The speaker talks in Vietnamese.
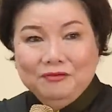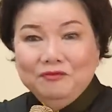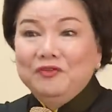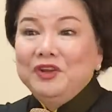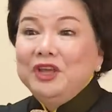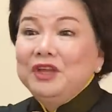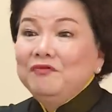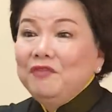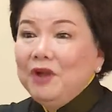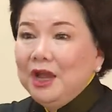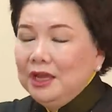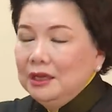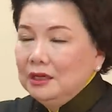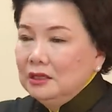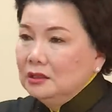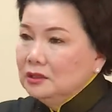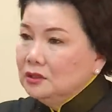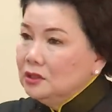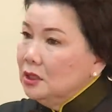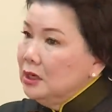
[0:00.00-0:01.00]
Vì vậy
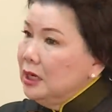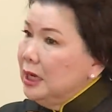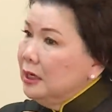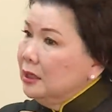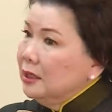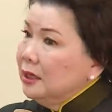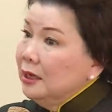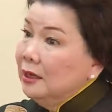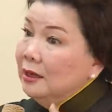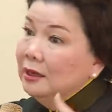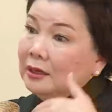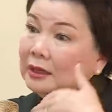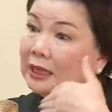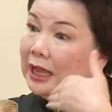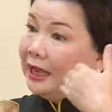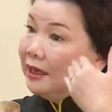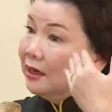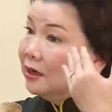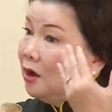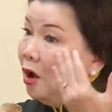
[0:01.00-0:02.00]
cho nên cái hình
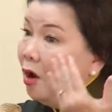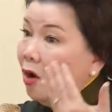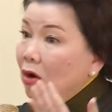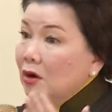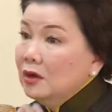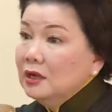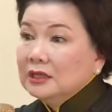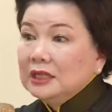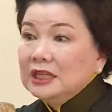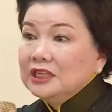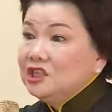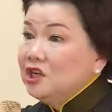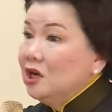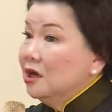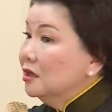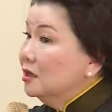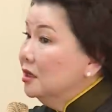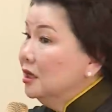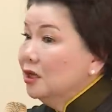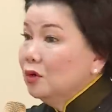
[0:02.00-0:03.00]
ảnh đó người ta
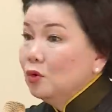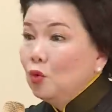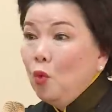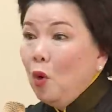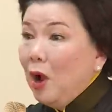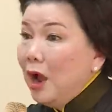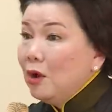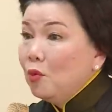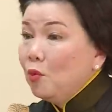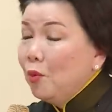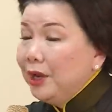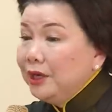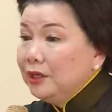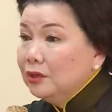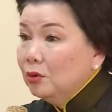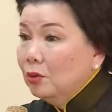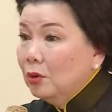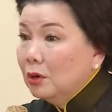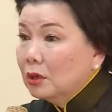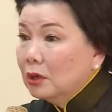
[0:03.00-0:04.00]
trở nên quá
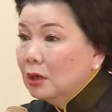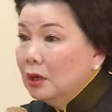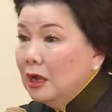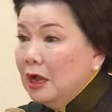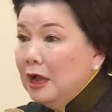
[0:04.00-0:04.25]
quen thuộc.